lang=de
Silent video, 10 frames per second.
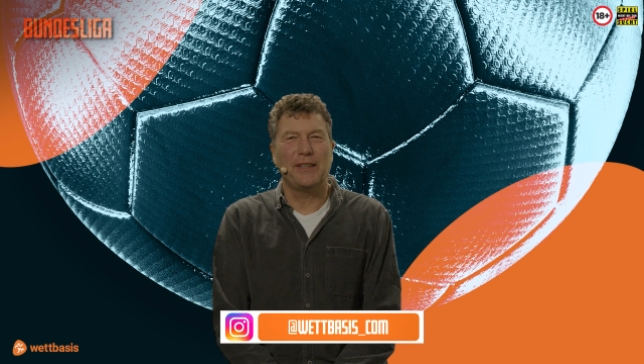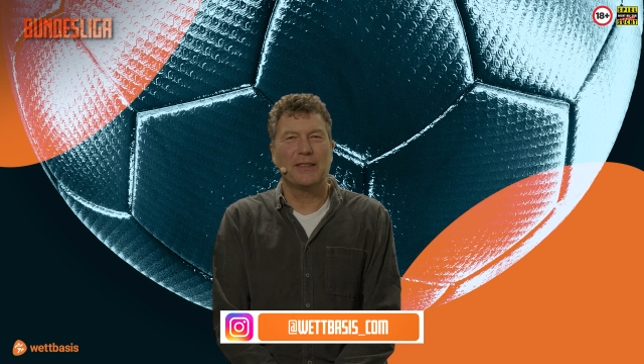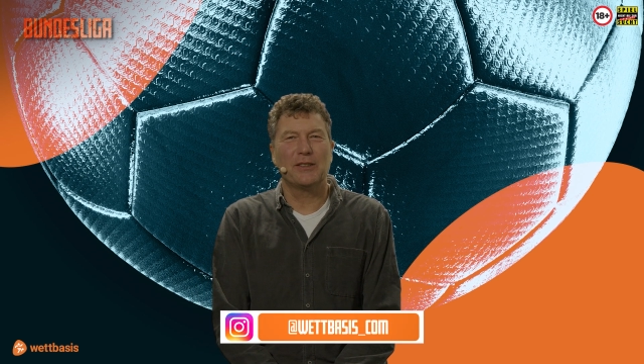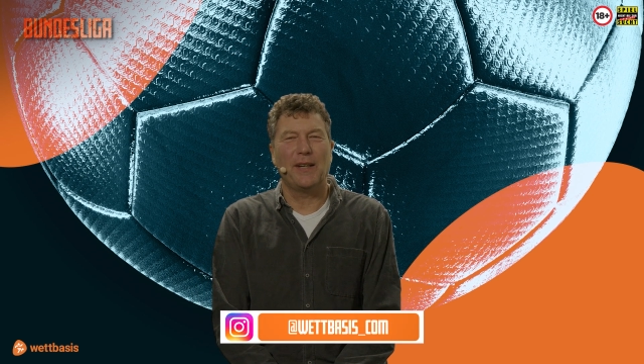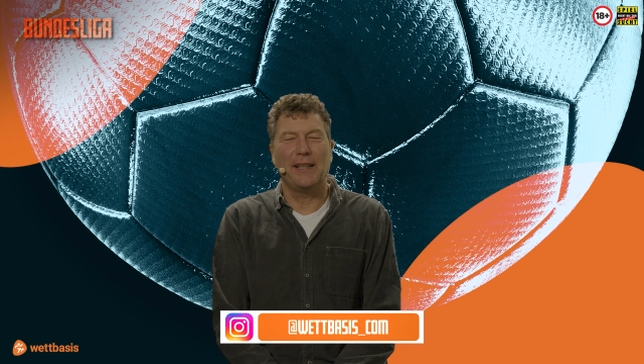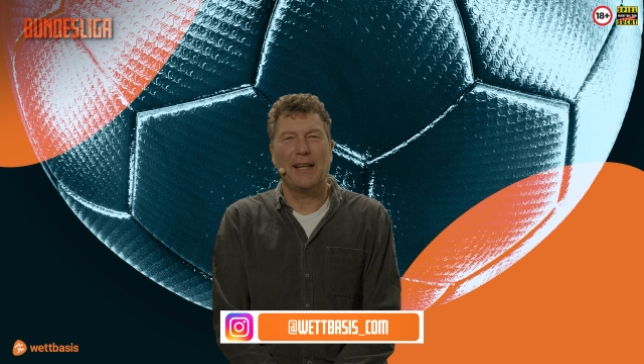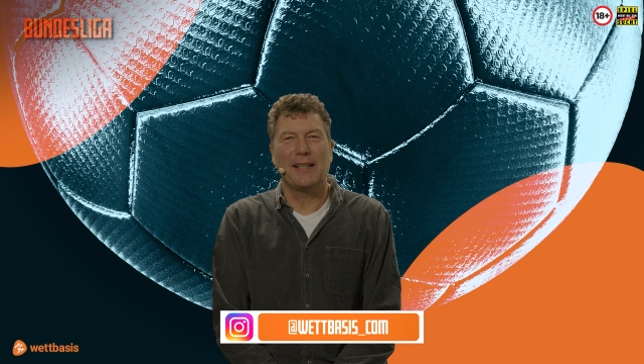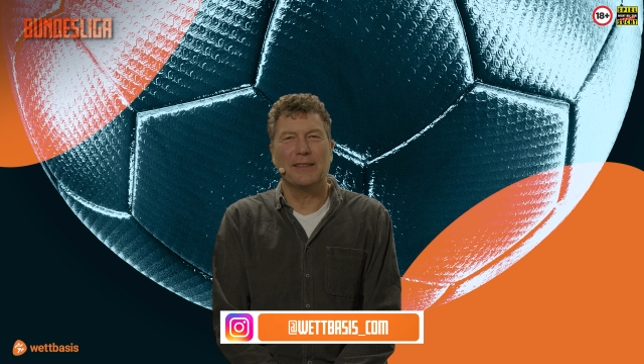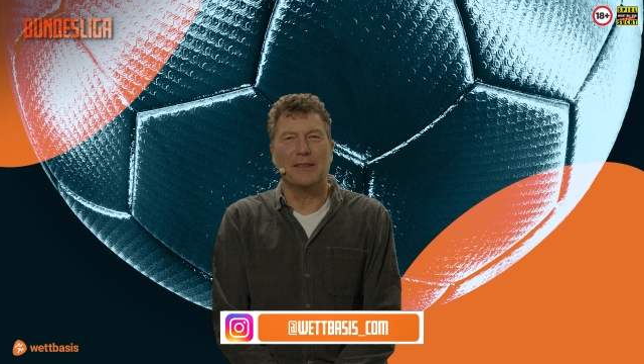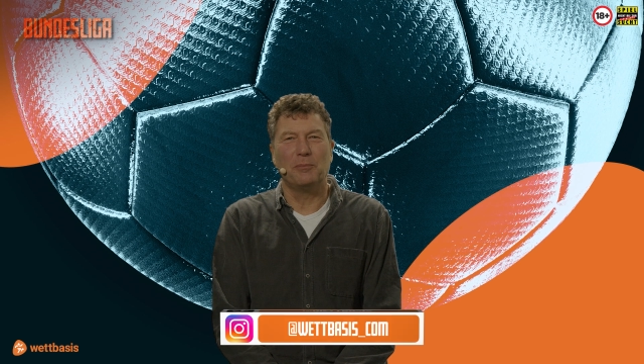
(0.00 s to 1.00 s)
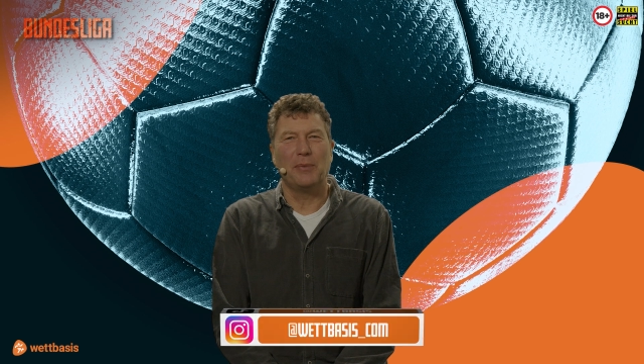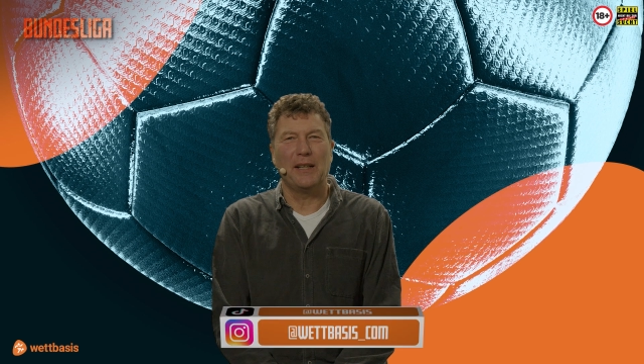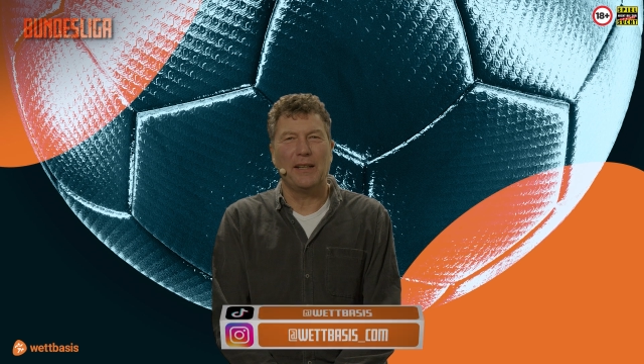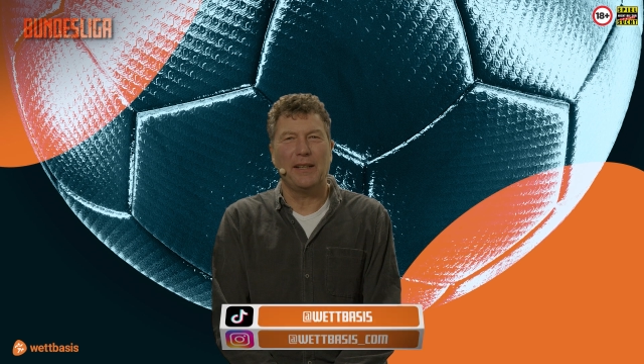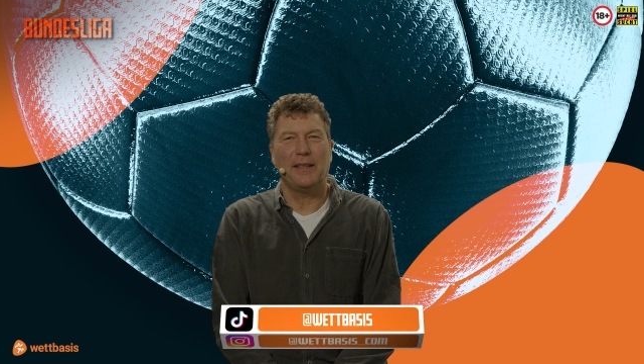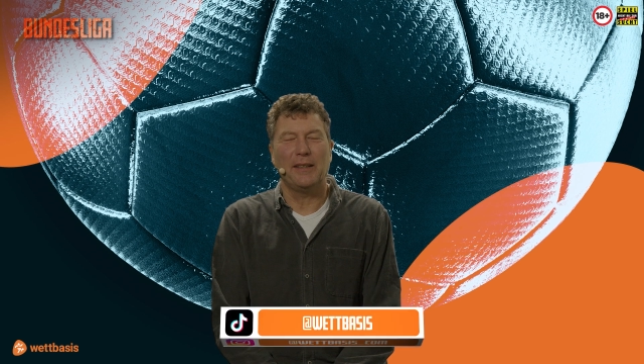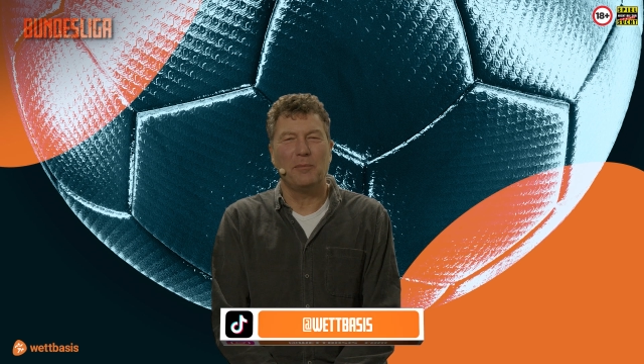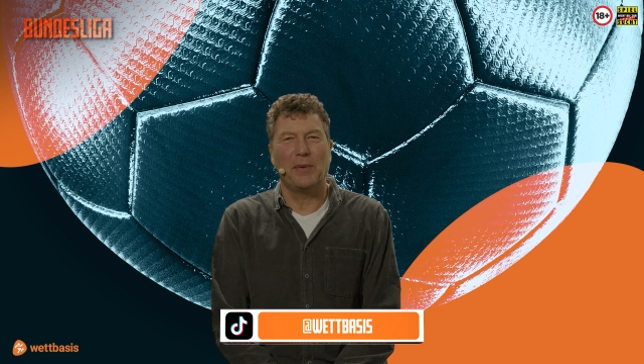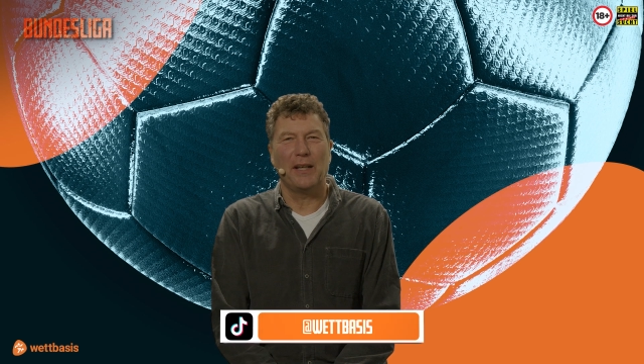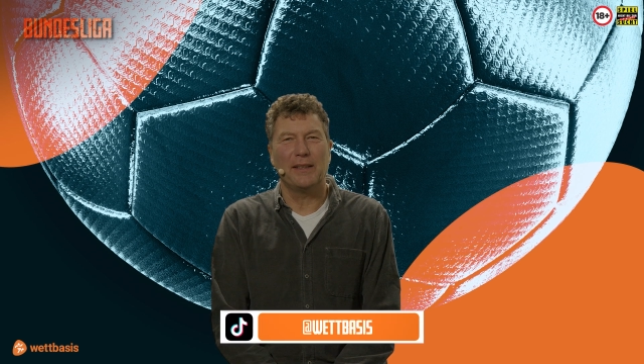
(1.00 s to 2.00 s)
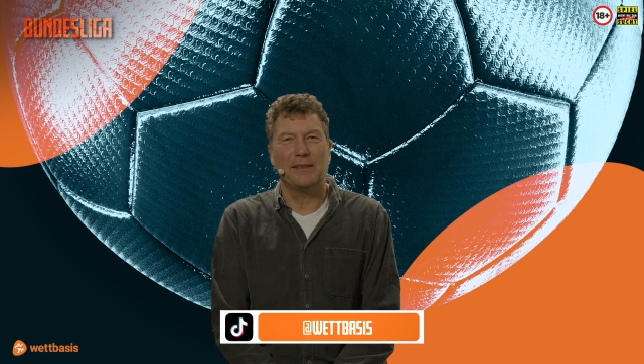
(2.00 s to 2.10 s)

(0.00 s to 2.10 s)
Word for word: zwei Lager bei den Bayern.